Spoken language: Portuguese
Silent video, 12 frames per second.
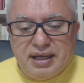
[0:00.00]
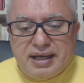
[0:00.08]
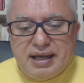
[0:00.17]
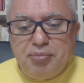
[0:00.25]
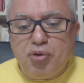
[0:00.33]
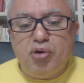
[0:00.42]

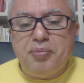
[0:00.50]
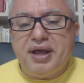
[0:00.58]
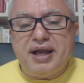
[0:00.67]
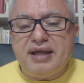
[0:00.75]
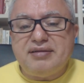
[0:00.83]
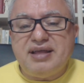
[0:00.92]
acabou com o
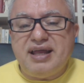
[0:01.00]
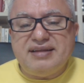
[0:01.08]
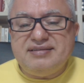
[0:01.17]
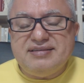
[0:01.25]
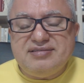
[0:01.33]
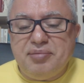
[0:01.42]
mercado que era
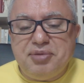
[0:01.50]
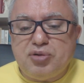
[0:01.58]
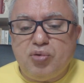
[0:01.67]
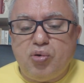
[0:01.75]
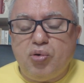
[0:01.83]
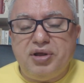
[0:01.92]

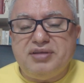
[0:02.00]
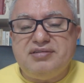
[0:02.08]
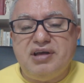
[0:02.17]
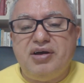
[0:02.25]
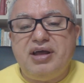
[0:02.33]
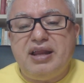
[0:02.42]
essencialmente
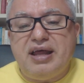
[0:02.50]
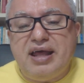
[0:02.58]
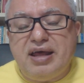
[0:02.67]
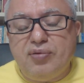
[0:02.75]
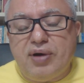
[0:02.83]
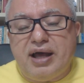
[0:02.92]
concorrencial e era,
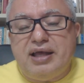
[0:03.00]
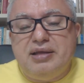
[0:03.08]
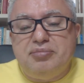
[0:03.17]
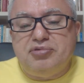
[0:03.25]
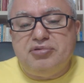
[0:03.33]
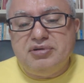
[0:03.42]
era o
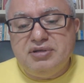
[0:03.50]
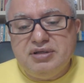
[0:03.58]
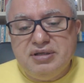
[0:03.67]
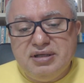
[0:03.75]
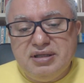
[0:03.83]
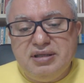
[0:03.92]
arrimo
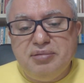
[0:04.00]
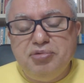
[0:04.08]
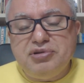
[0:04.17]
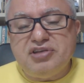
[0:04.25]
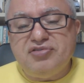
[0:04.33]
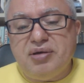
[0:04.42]
de
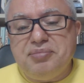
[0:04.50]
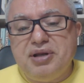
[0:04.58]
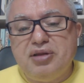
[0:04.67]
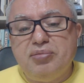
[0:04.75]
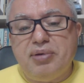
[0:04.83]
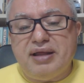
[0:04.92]
muitas
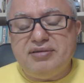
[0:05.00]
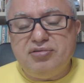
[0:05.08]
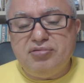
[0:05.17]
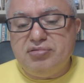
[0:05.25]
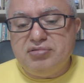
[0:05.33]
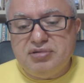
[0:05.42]
famílias no
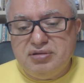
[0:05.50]
Brasil,